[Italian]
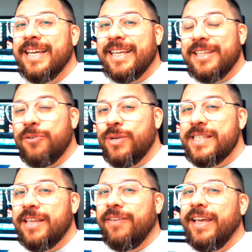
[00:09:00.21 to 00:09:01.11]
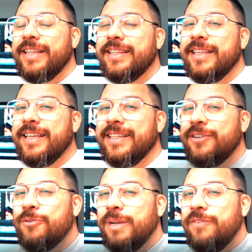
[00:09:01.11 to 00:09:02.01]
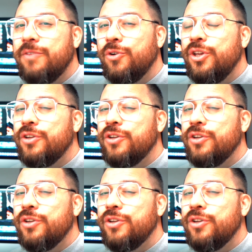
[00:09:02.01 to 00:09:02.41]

Alexa, torna alla home.